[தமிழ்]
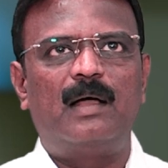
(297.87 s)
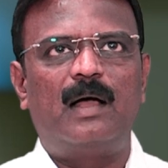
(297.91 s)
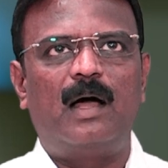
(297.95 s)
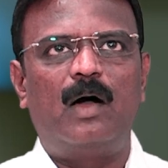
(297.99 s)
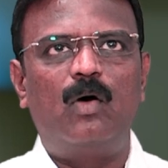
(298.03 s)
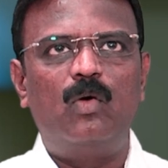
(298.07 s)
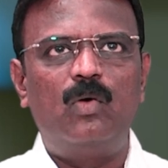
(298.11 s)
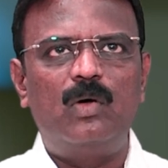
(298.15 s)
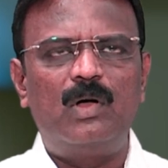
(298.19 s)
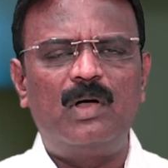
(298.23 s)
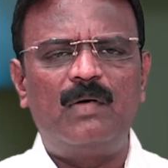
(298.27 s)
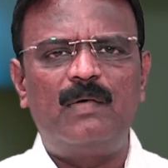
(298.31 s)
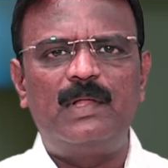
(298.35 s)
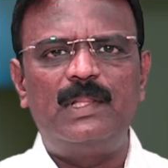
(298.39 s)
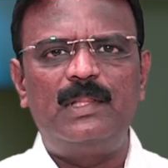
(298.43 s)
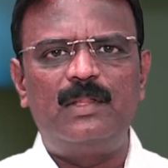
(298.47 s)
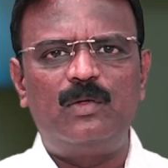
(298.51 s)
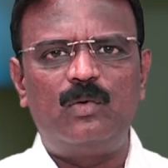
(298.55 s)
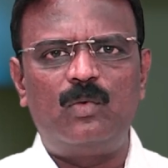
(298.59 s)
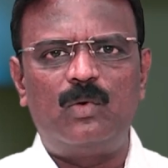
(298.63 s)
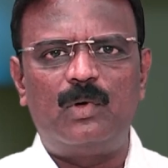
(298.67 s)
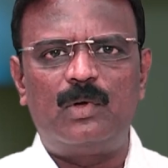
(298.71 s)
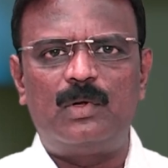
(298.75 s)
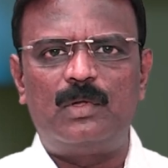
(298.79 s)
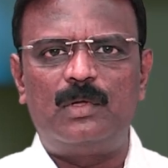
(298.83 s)
அவங்க வந்து
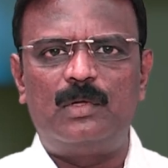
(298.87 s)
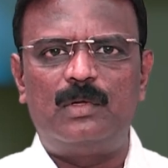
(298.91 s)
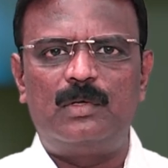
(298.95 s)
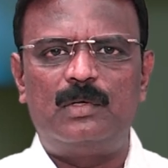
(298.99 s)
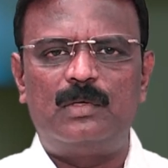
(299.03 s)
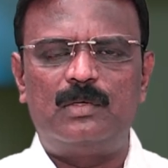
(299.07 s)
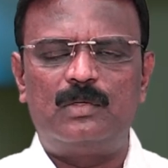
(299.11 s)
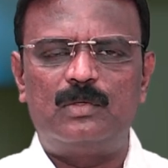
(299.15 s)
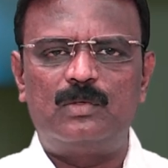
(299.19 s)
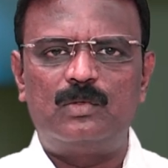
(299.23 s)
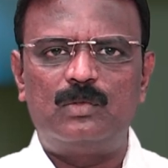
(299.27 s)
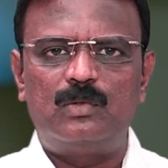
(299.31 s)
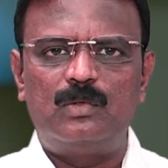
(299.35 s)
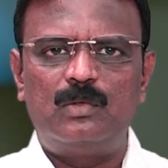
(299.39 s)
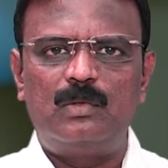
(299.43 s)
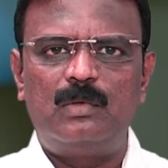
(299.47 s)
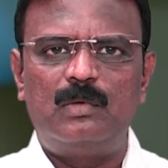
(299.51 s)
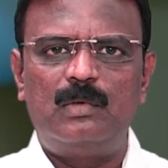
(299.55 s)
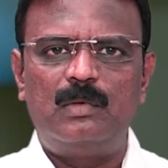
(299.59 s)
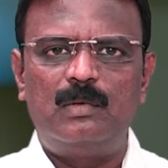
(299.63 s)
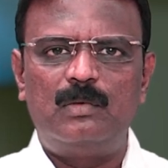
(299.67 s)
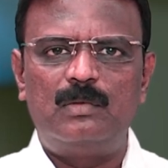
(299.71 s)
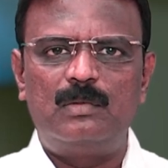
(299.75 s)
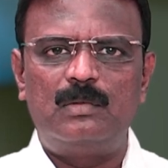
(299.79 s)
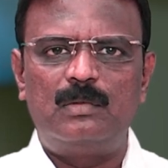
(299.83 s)
ஒரு
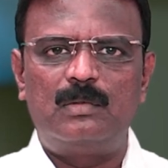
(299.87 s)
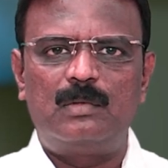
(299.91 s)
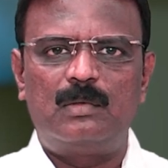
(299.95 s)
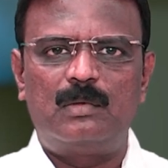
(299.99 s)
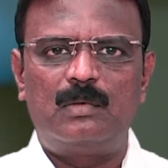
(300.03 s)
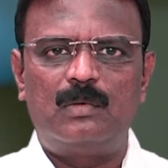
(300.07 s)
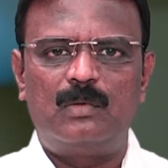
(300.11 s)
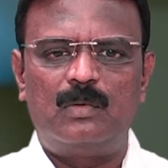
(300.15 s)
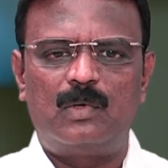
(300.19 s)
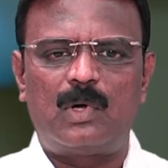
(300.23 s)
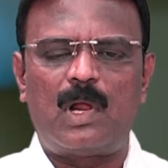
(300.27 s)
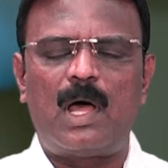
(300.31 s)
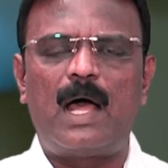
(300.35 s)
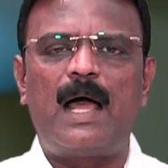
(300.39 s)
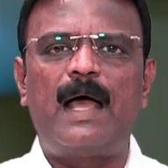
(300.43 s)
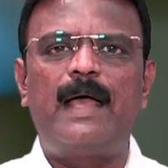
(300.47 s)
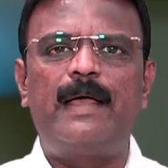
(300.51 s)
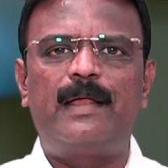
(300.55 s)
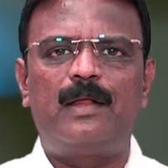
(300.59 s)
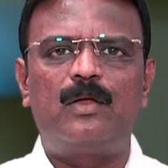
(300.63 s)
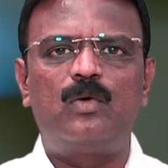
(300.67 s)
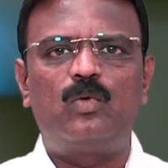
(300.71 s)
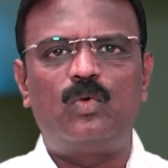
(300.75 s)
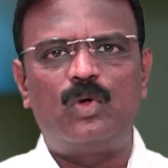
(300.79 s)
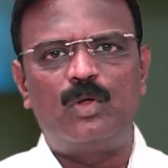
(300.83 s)
ஒரு
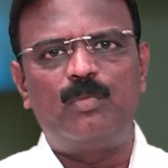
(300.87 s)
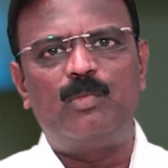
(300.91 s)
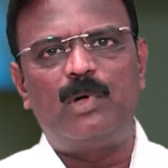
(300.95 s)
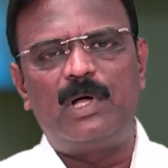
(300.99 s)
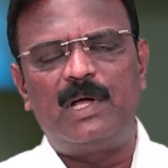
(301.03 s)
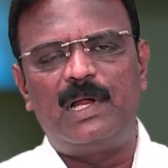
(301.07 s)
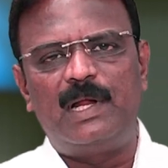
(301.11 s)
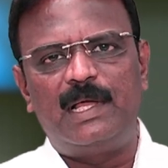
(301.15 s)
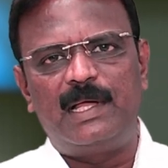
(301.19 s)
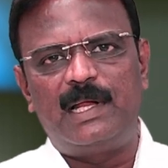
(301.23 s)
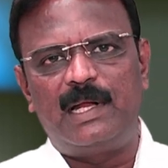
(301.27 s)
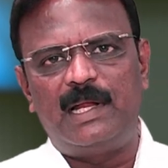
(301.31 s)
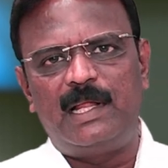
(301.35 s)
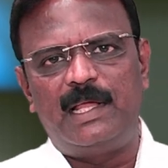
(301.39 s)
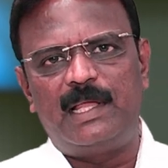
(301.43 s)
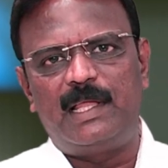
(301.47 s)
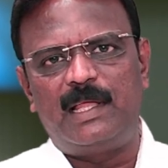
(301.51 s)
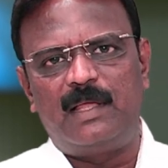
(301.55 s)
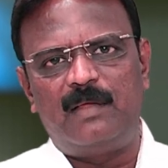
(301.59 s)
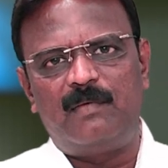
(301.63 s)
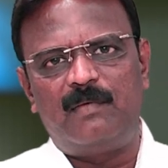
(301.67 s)
ஆயிரம் குடும்பங்களுக்கு இன்றைக்கி